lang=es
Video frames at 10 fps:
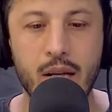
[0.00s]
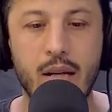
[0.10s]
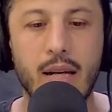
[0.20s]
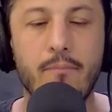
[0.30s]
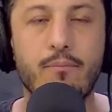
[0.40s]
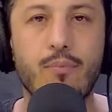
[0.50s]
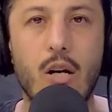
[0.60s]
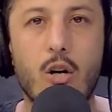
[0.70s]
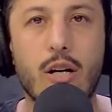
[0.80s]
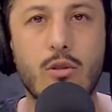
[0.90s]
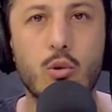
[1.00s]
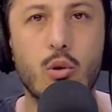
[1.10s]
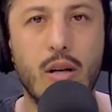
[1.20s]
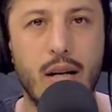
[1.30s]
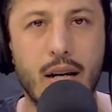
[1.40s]
Em, lo que
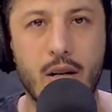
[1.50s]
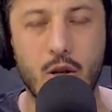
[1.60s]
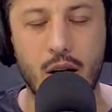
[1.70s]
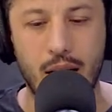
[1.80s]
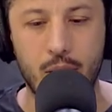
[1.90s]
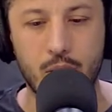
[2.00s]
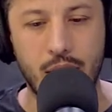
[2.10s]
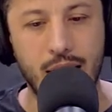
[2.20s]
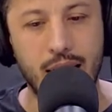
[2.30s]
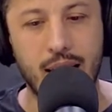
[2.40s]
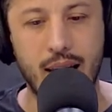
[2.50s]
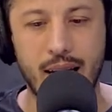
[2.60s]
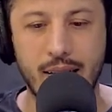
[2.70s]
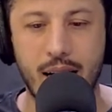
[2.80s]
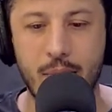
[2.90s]
surge con la brutalidad de
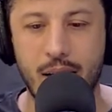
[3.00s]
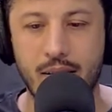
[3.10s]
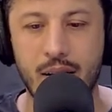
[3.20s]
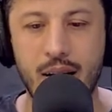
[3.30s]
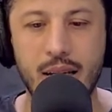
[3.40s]
las armas